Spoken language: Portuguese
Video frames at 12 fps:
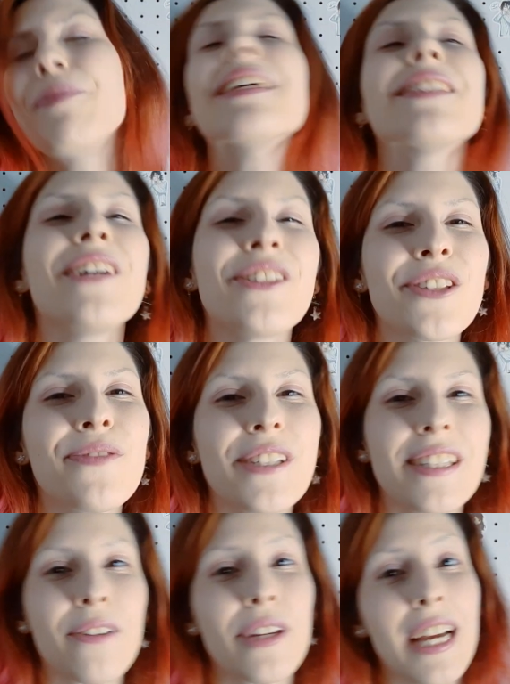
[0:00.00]
Mas eu acho que
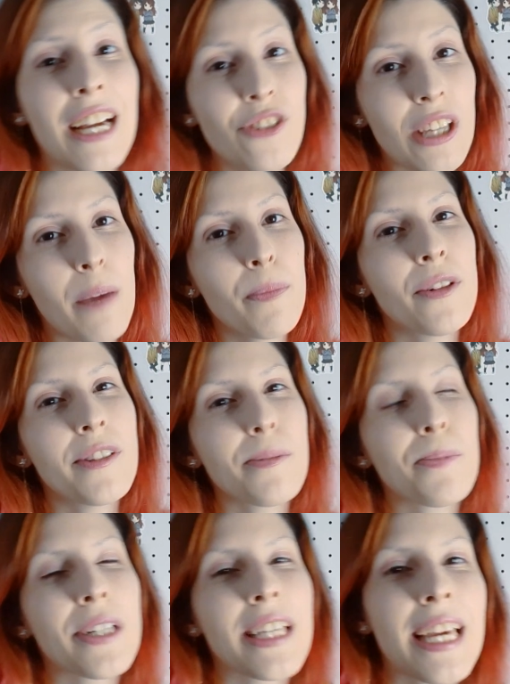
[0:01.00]
foi Sakura Card Captors,
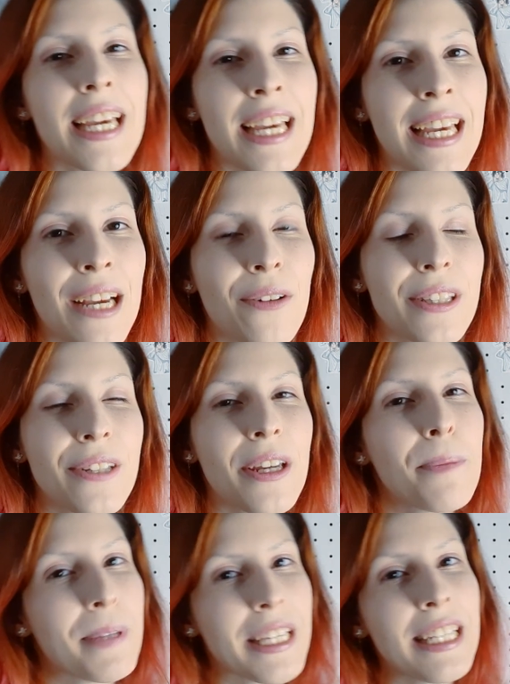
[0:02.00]
porque quando eu
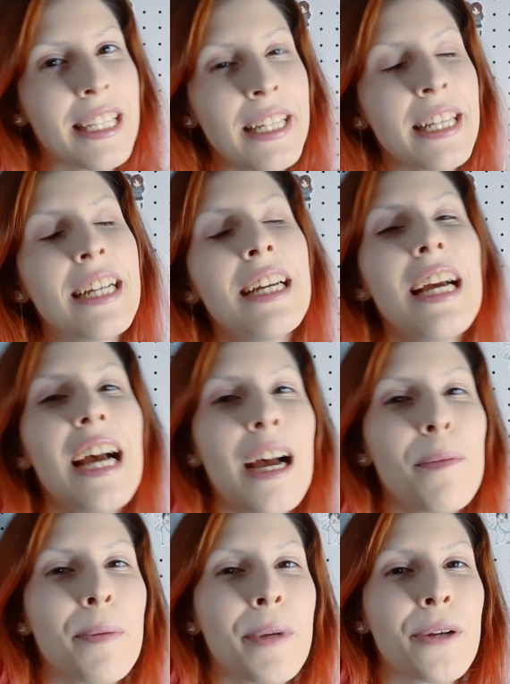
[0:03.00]
era pequenininha,
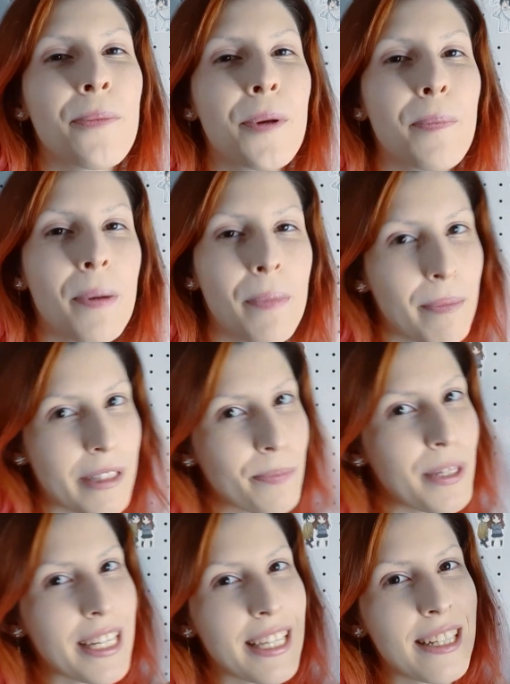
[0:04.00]
a minha mãe comprou para mim umas
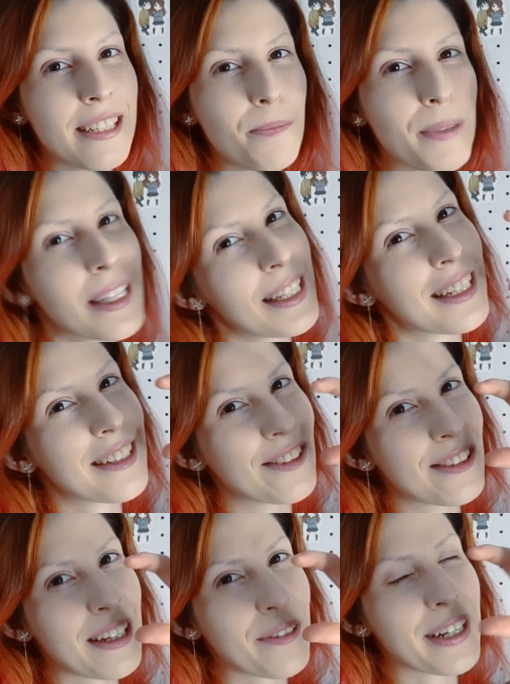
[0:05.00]
bonequinhas pequenininhas
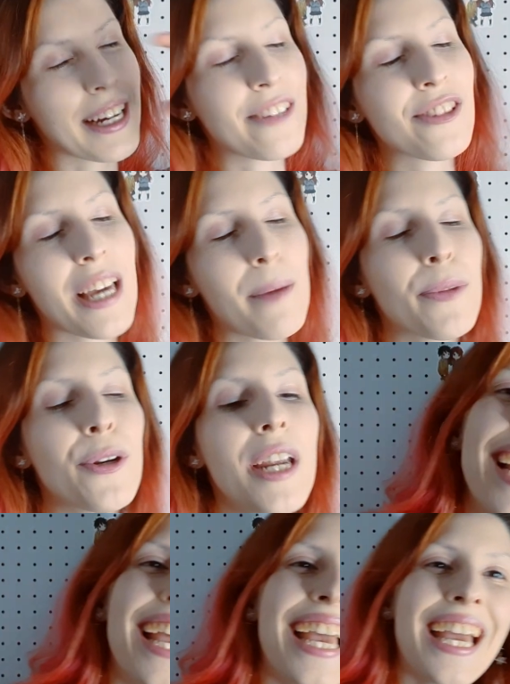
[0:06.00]
de Sakura Card Captor.
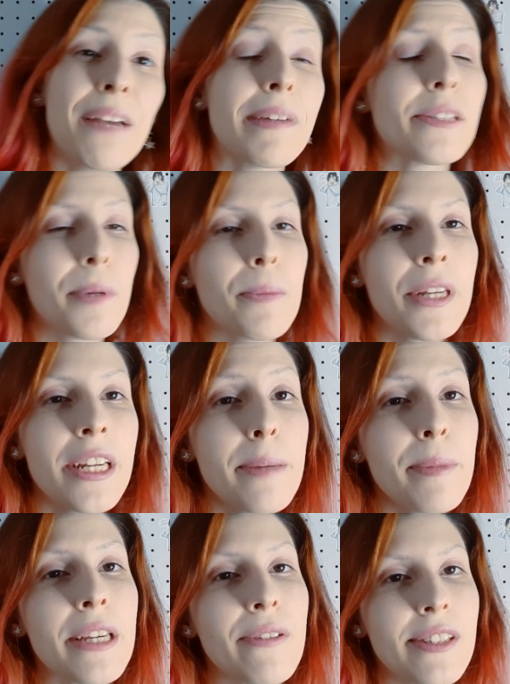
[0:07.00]
É, mas o primeiro
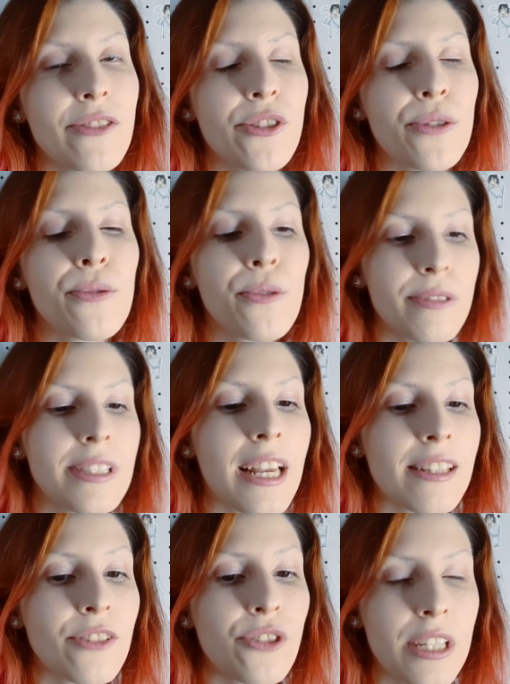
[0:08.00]
anime que eu assisti com
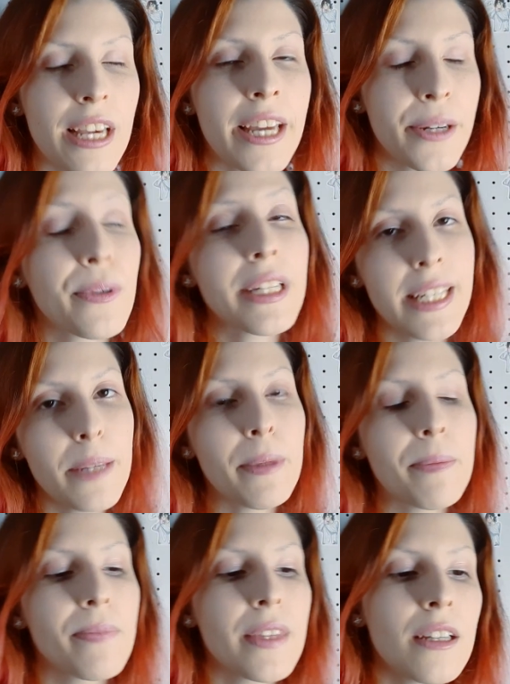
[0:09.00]
consciência de que era um
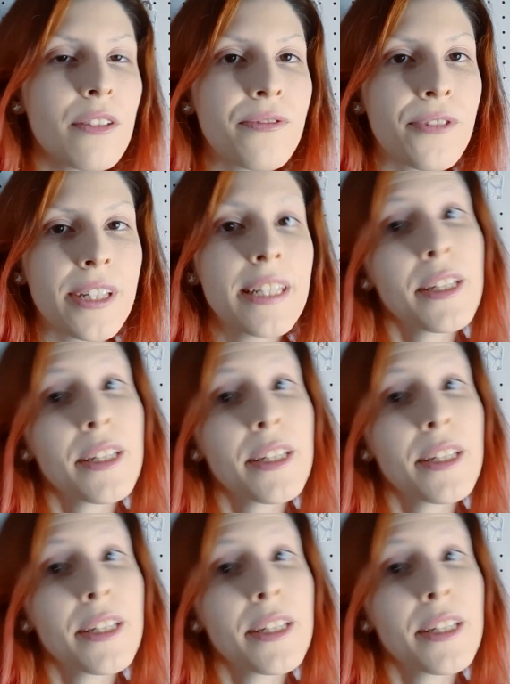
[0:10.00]
anime foi